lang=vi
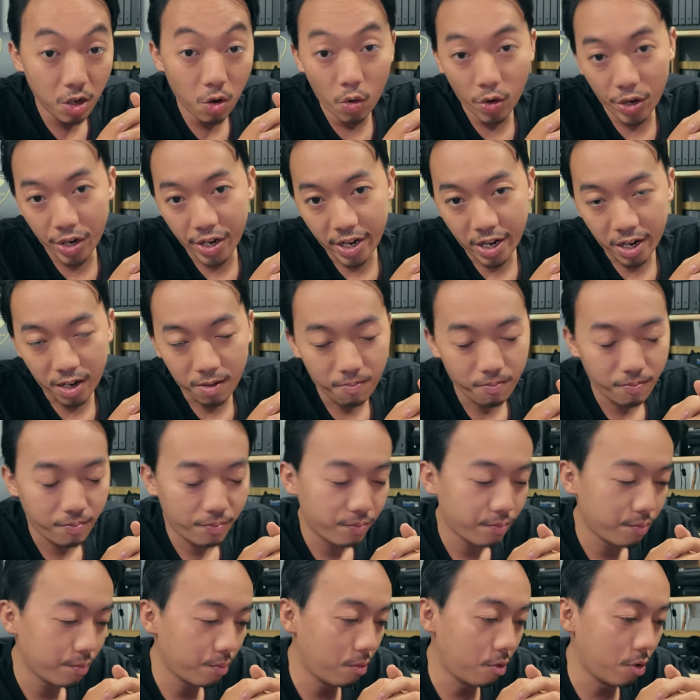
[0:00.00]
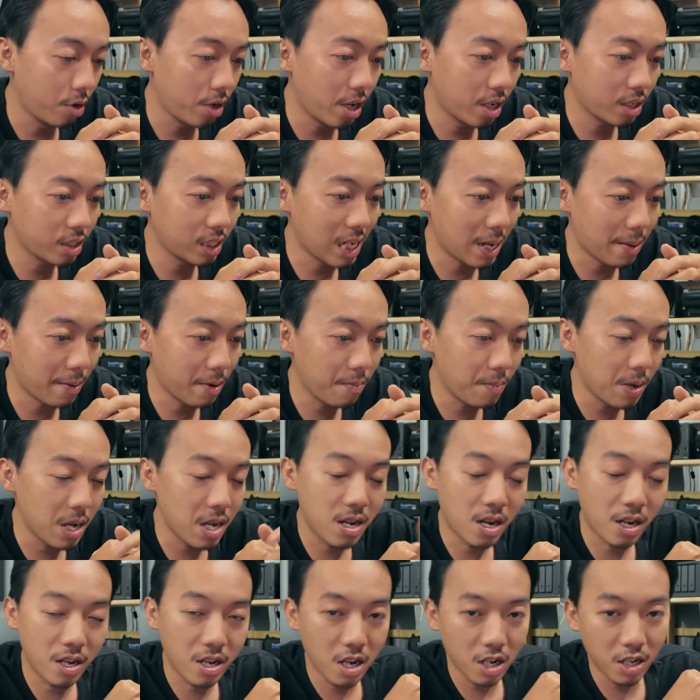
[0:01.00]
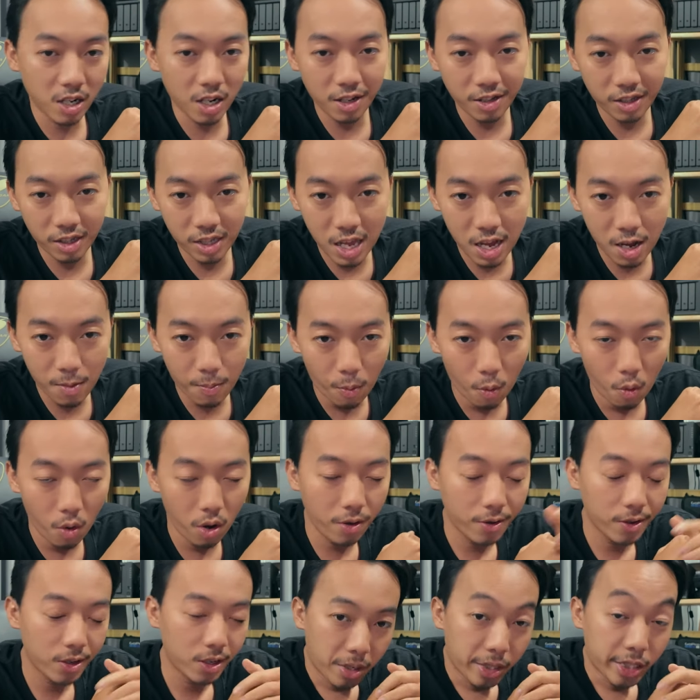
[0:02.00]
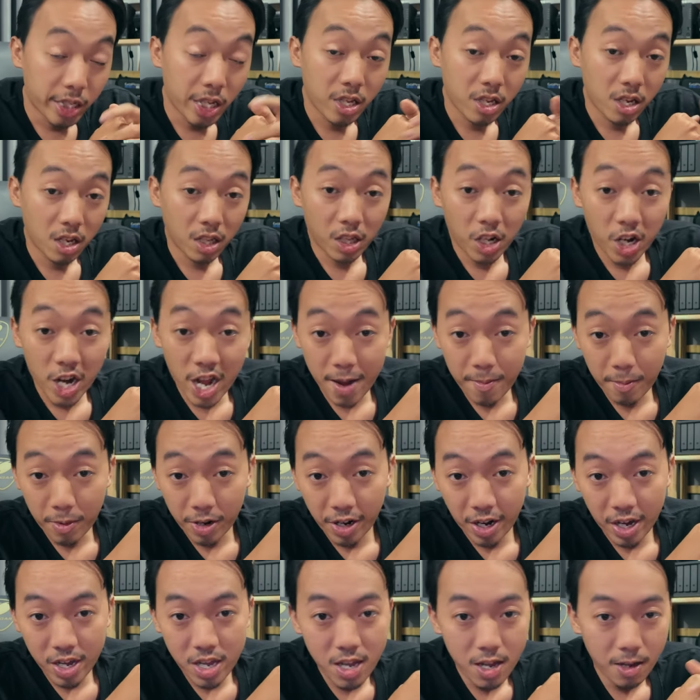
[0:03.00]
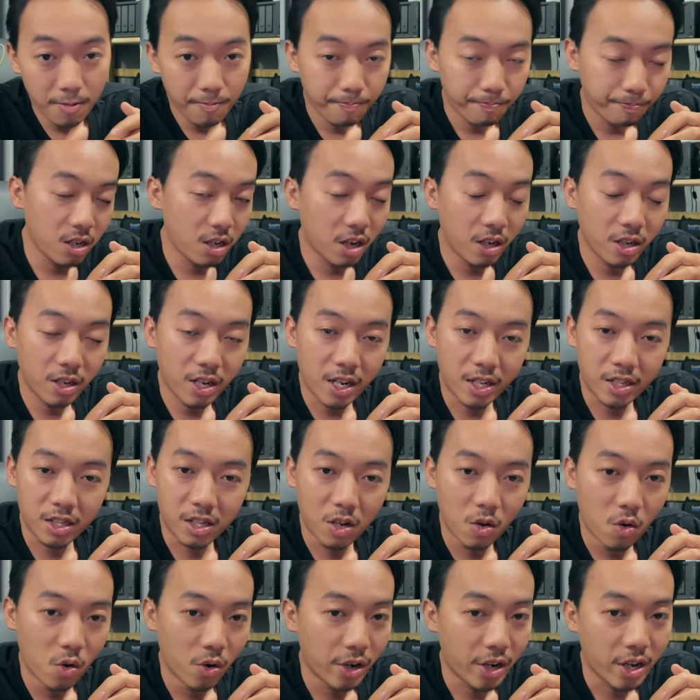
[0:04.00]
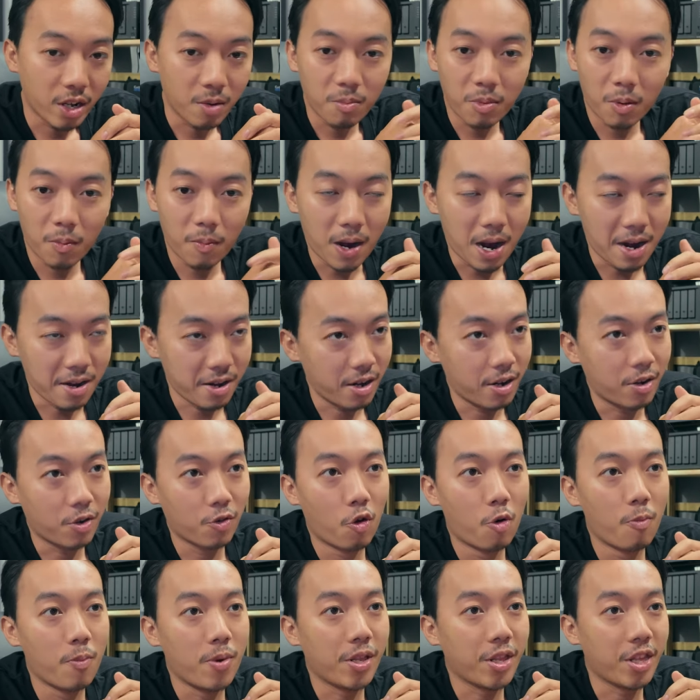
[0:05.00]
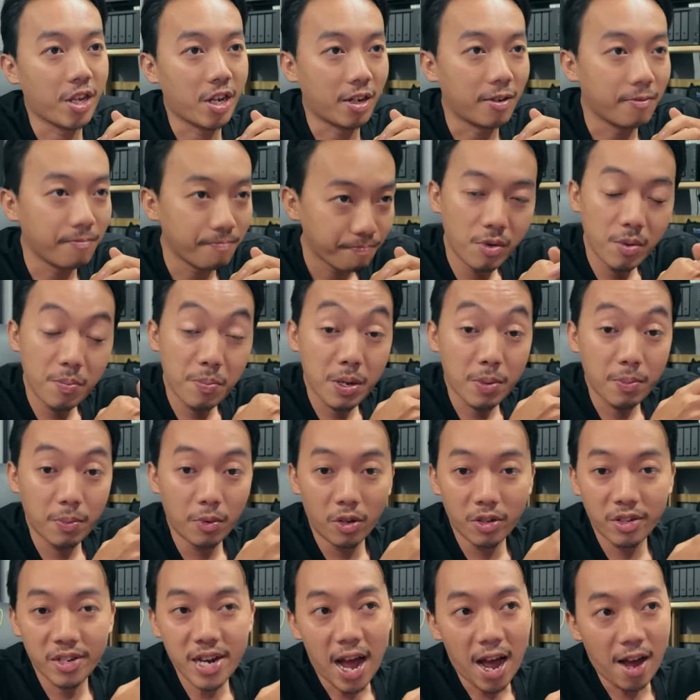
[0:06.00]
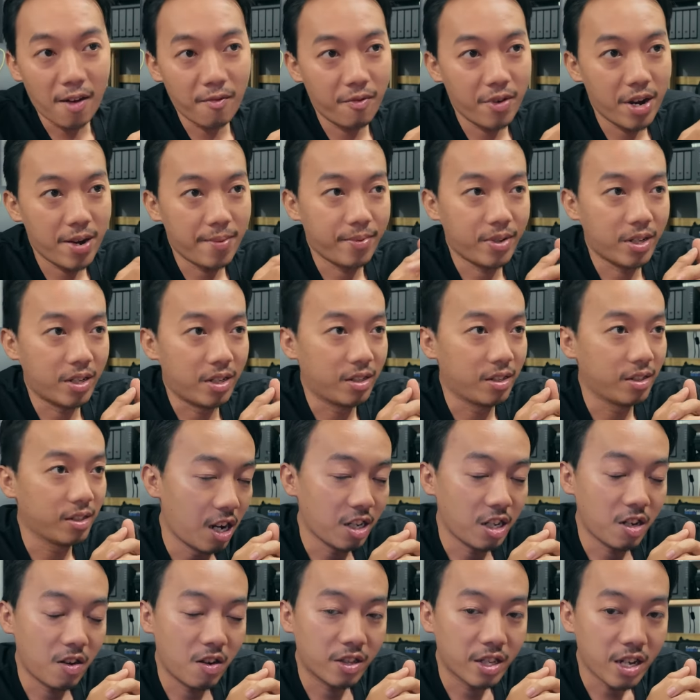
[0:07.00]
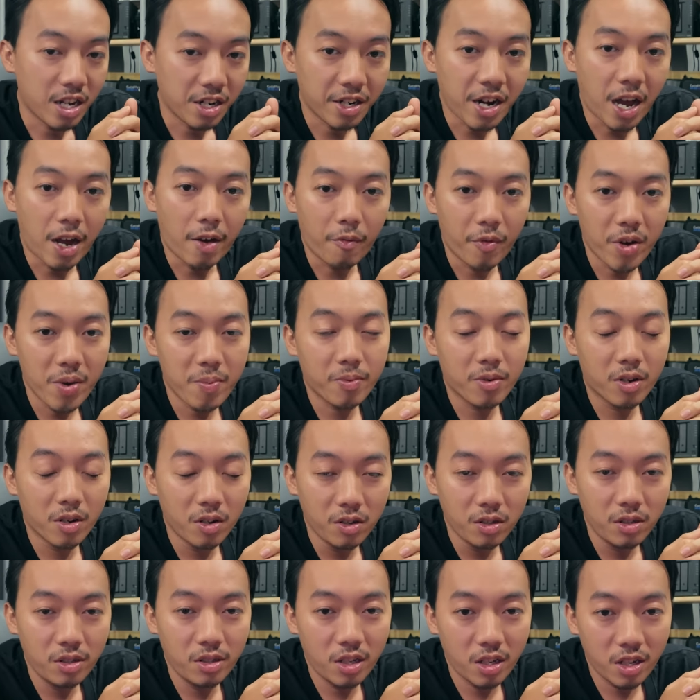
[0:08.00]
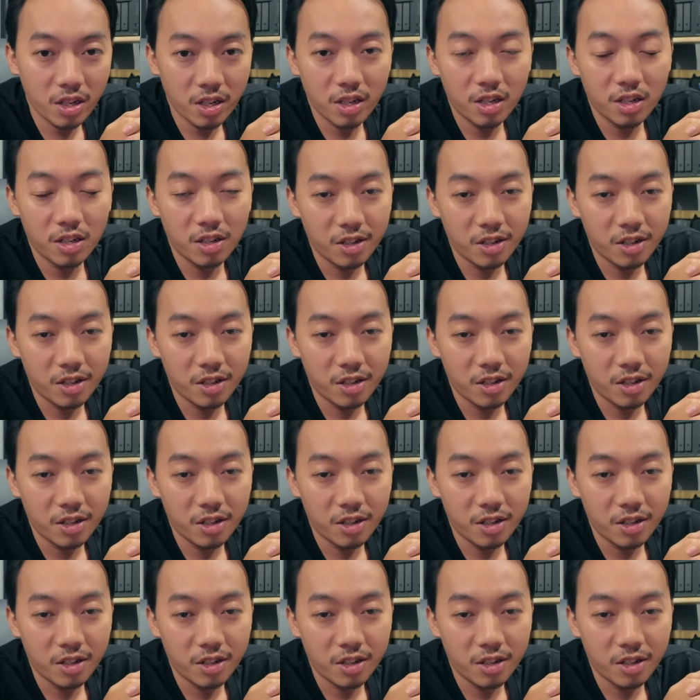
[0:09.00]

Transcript: nguồn này của đăng xé với bên để dương lên tik buông mà xin dương lẽ mà đấy bên dương để nguồn này của bạn đang luôn mình thế vì việc đối Dark Web chẳng anh giờ hát Dark Web cứ chỉ